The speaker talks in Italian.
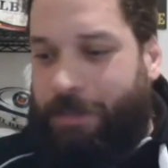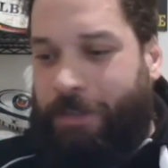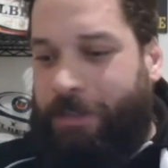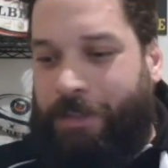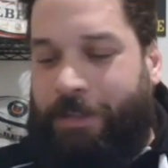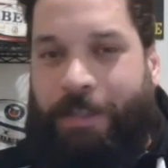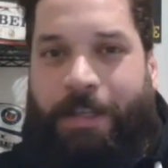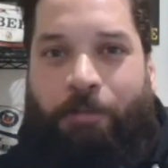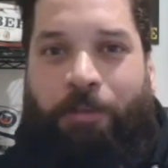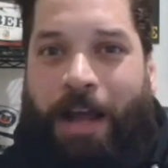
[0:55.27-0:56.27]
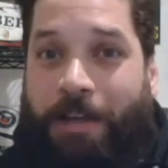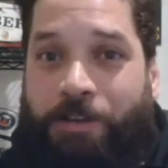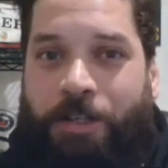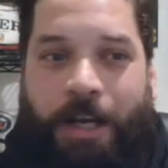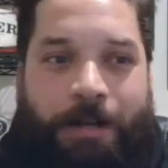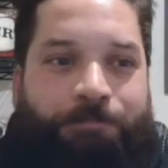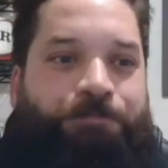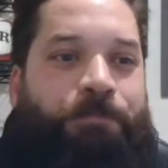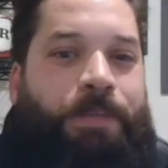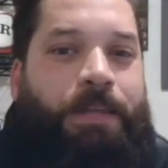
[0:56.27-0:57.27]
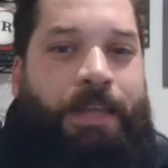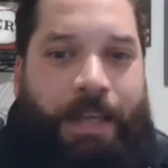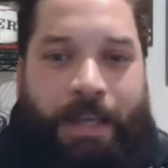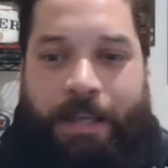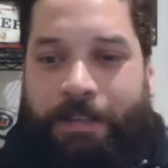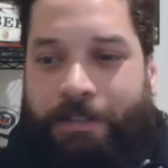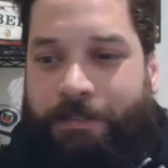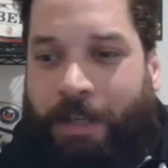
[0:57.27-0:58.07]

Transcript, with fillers: Eh, la Francia che...